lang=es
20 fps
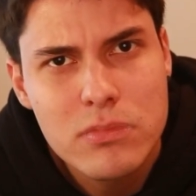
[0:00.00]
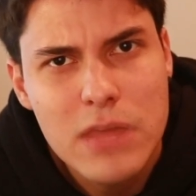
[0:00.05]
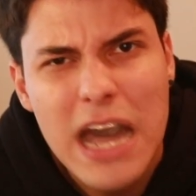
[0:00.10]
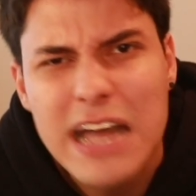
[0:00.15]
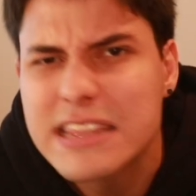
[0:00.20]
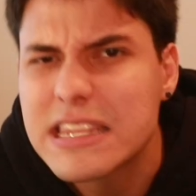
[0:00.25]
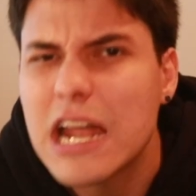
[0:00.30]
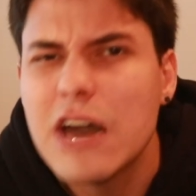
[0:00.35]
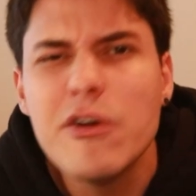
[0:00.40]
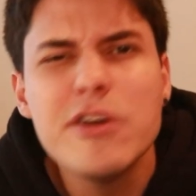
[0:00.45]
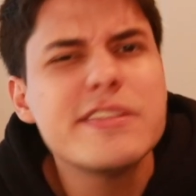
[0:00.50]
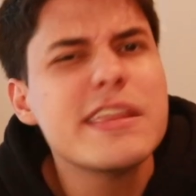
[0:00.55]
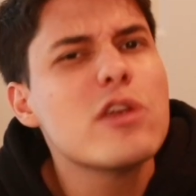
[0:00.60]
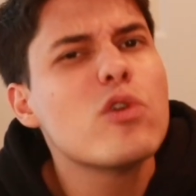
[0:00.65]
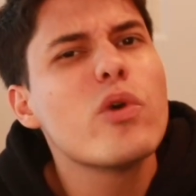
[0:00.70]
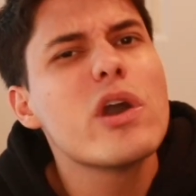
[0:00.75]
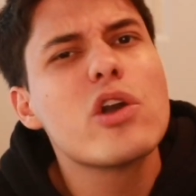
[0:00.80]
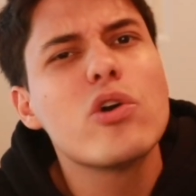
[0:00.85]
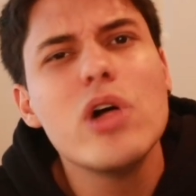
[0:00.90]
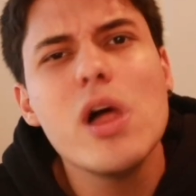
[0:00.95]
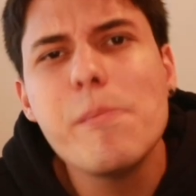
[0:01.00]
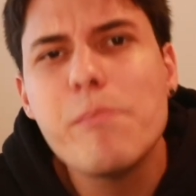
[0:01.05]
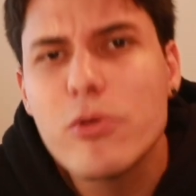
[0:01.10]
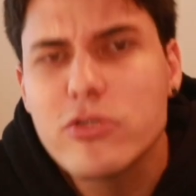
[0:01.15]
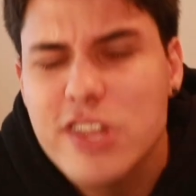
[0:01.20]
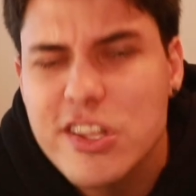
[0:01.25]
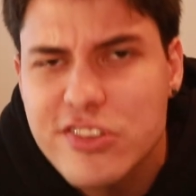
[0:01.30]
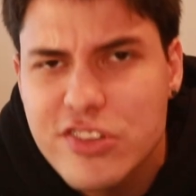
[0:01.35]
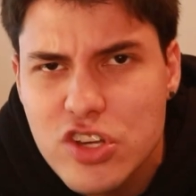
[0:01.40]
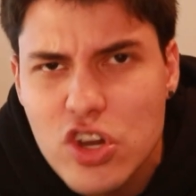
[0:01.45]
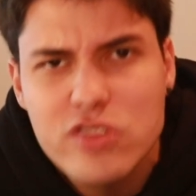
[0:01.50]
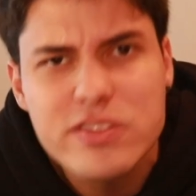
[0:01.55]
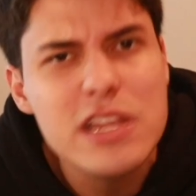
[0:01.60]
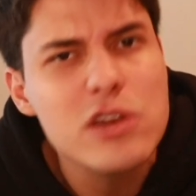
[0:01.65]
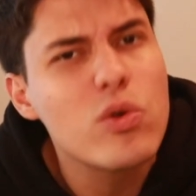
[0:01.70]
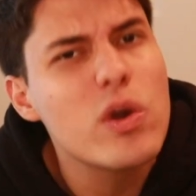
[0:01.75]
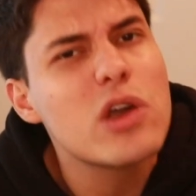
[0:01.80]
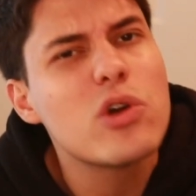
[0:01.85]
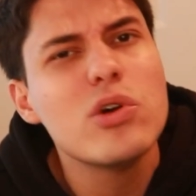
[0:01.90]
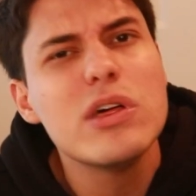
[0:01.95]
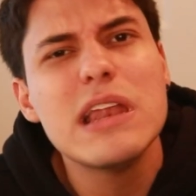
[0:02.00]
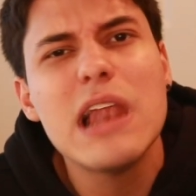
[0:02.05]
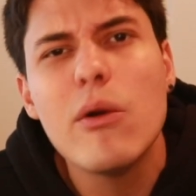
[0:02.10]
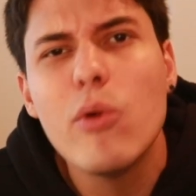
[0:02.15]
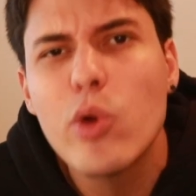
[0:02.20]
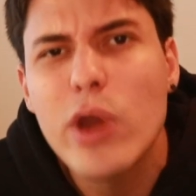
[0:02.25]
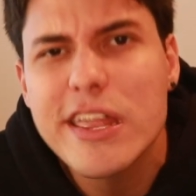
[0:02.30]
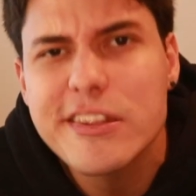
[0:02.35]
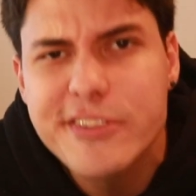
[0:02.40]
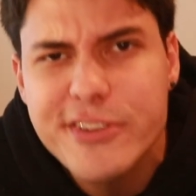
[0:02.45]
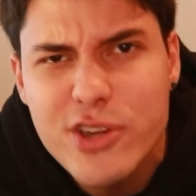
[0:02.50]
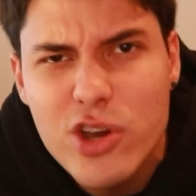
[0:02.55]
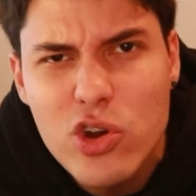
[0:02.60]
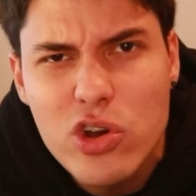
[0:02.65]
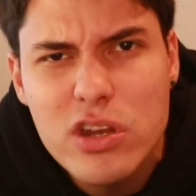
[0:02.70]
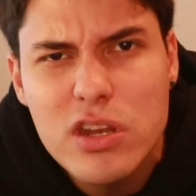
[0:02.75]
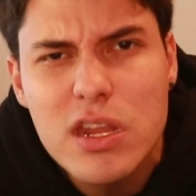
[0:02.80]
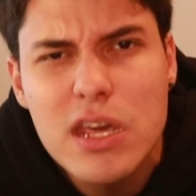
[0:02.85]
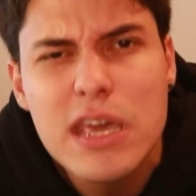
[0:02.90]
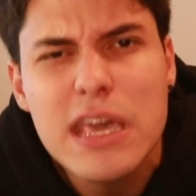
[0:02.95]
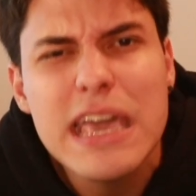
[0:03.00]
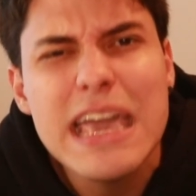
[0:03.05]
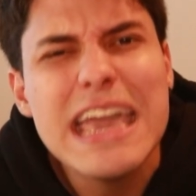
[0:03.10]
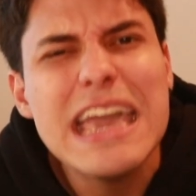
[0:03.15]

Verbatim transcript: a través del juego de posesión, del juego de elaboración.